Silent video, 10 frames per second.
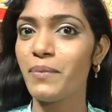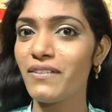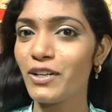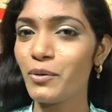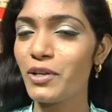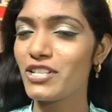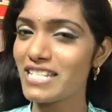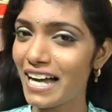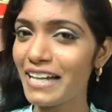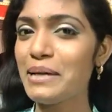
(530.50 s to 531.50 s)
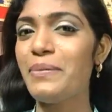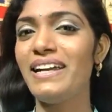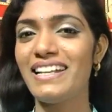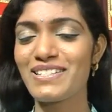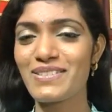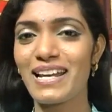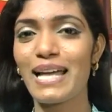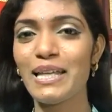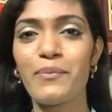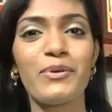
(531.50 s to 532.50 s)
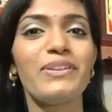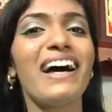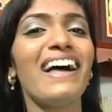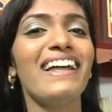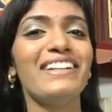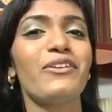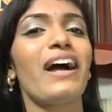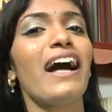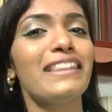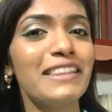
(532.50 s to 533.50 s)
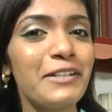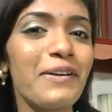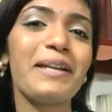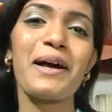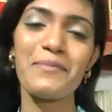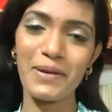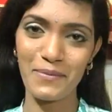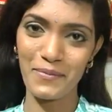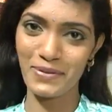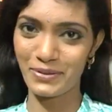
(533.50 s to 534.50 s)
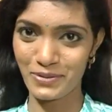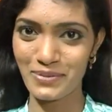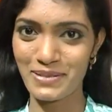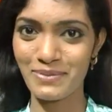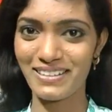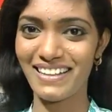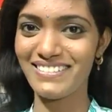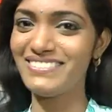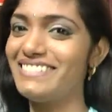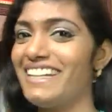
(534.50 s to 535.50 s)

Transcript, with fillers: ఇప్పటి వరకు మీరు చాలా పెయింటింగ్స్ చేశారు కదా ఇప్పుడు నాలాంటి ఒక అందమైన అమ్మాయి బొమ్మ మీకు చూపించబోతున్నాను